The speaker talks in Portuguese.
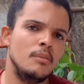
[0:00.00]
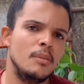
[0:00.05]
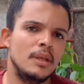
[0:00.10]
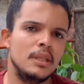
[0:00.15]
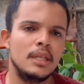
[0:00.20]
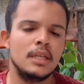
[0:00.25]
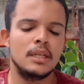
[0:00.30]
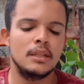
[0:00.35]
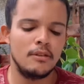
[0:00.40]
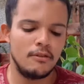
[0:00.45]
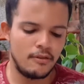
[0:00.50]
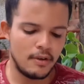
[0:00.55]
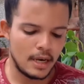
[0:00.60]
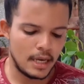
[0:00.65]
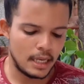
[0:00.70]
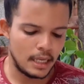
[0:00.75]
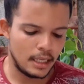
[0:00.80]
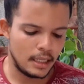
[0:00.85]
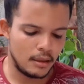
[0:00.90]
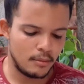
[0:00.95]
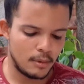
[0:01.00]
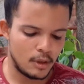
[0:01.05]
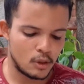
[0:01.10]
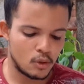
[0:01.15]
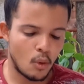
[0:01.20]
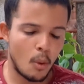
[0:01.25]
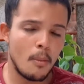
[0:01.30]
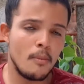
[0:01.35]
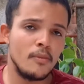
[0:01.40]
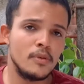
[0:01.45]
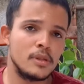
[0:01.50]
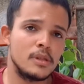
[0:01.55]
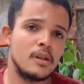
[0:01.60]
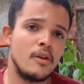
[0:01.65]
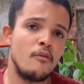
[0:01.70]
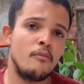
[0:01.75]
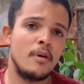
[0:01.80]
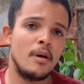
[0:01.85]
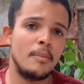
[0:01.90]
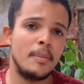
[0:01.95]
maneira diferente, mas como você
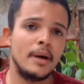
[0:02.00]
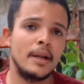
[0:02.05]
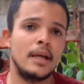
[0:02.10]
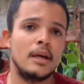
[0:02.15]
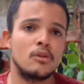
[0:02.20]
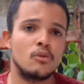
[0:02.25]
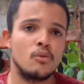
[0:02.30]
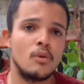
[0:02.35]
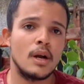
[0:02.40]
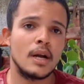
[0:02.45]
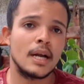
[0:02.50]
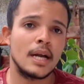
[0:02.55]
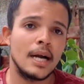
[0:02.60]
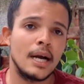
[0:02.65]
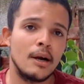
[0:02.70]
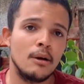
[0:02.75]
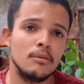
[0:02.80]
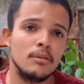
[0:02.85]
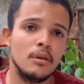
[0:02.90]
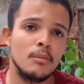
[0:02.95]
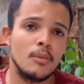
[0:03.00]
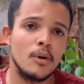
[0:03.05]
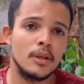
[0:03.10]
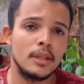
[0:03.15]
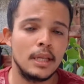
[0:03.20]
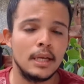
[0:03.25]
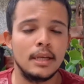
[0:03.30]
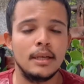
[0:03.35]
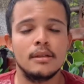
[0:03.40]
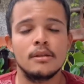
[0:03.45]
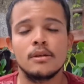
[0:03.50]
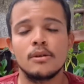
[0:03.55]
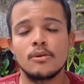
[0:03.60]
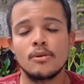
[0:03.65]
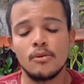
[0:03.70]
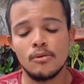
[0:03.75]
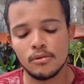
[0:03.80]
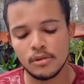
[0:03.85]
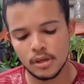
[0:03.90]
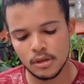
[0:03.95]
deve preparar a sua cauda bordaleza
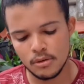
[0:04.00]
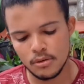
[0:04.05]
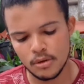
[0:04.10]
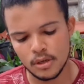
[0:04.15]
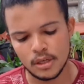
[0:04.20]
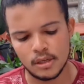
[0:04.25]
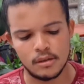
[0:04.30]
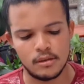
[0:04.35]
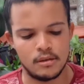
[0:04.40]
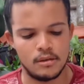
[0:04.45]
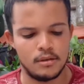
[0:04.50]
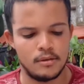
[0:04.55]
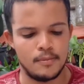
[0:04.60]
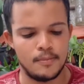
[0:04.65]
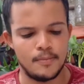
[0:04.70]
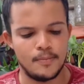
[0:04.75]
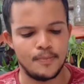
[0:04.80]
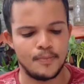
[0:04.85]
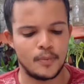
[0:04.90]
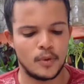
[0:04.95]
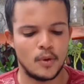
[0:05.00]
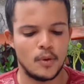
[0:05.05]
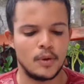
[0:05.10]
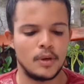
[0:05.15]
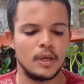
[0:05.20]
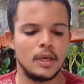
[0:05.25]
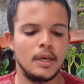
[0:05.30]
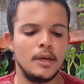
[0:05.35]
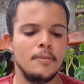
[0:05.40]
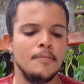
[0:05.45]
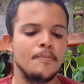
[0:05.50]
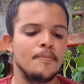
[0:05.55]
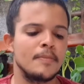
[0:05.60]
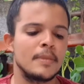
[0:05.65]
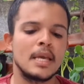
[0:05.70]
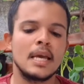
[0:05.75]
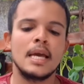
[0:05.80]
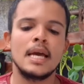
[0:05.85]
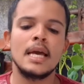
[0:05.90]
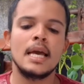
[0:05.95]
com segurança, ok?
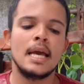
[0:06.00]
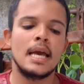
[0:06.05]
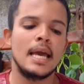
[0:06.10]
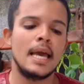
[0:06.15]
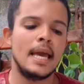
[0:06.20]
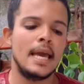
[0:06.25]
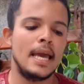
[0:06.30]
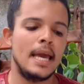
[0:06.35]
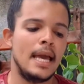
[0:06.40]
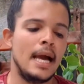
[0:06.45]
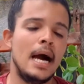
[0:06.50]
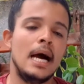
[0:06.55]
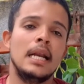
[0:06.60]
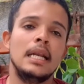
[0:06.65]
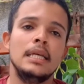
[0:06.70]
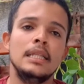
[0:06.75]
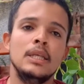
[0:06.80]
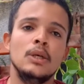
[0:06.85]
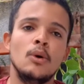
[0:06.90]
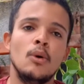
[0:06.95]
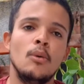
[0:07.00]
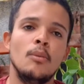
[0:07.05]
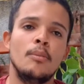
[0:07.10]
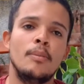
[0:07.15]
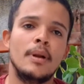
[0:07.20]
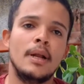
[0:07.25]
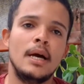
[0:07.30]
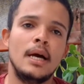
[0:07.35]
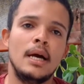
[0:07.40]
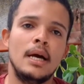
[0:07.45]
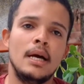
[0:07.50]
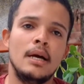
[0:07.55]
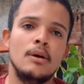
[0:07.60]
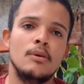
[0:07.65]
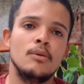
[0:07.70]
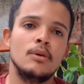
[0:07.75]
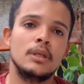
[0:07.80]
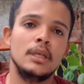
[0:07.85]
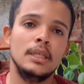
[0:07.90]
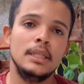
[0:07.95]
É, além de comprar
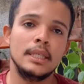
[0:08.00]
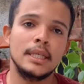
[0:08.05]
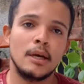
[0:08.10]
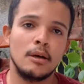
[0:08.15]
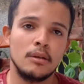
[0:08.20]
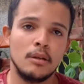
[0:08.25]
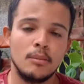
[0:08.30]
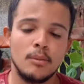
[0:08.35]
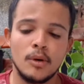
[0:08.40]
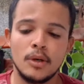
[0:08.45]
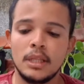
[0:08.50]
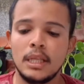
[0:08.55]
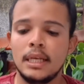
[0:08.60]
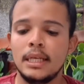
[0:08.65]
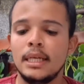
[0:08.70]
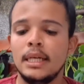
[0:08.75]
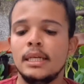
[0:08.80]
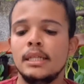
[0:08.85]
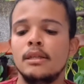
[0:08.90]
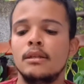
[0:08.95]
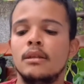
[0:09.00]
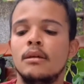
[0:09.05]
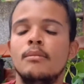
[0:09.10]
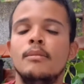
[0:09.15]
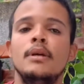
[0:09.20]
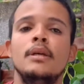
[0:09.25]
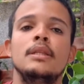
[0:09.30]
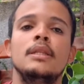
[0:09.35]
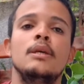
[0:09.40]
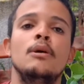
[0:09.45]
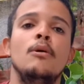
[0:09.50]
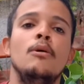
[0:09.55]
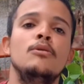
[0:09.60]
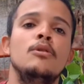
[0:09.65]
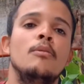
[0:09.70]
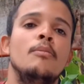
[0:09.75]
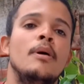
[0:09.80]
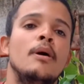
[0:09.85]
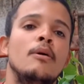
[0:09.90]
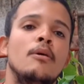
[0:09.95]
o kit causa bordaleza, também tem
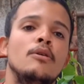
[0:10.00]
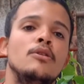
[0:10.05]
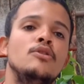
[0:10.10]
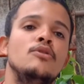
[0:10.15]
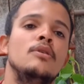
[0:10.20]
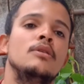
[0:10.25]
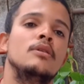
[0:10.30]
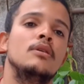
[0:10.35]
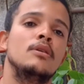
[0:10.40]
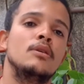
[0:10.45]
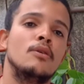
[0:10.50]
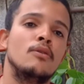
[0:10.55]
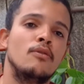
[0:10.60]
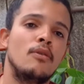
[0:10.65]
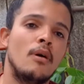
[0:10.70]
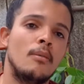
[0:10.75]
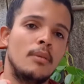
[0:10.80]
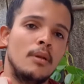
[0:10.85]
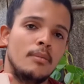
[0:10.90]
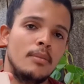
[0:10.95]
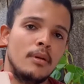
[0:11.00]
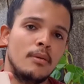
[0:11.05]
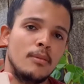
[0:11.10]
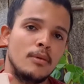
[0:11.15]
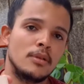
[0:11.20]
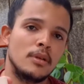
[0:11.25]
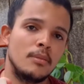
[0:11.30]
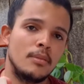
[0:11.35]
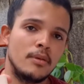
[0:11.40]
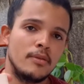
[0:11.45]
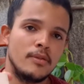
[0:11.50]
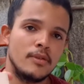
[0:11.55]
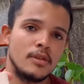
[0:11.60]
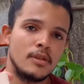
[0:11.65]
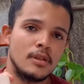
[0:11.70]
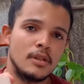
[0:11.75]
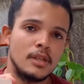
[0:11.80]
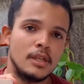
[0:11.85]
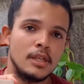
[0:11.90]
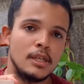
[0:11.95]
outro pacotinho aqui que eu vou abrir para mostrar para
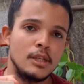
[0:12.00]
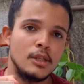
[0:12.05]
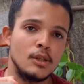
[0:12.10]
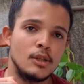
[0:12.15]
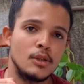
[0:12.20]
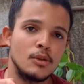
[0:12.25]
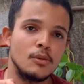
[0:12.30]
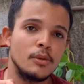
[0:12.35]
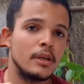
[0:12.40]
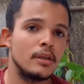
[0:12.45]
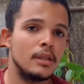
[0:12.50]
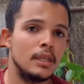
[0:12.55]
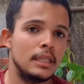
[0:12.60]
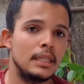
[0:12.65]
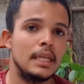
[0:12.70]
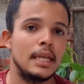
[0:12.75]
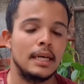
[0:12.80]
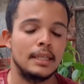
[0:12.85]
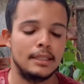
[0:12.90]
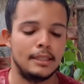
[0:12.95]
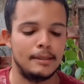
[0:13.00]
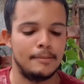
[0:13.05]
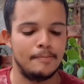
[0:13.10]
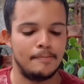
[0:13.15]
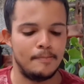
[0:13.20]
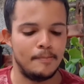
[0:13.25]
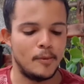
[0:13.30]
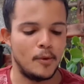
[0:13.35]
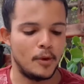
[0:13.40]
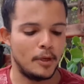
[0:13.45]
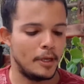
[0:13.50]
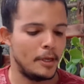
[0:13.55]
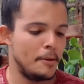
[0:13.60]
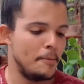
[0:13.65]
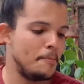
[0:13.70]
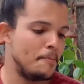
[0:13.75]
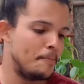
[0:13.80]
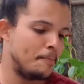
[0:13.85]
vocês do que se trata. Okay?